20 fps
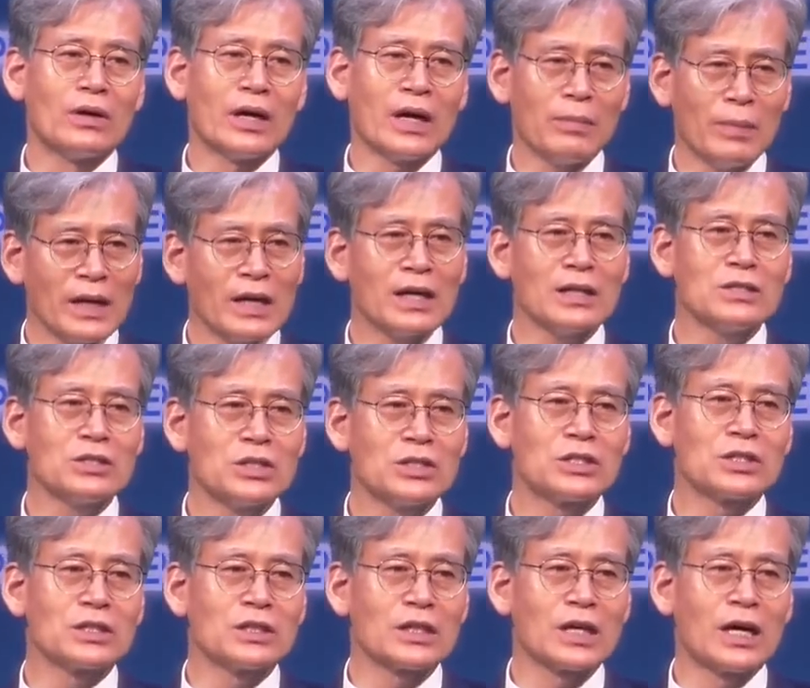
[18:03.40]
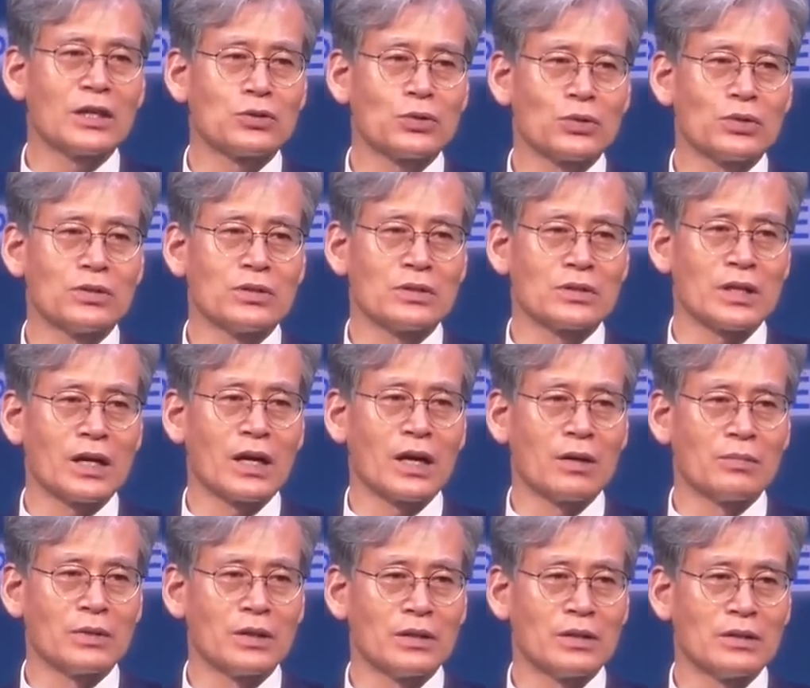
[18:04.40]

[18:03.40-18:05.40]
해박한 지식을 가지고 있는 사람이에요.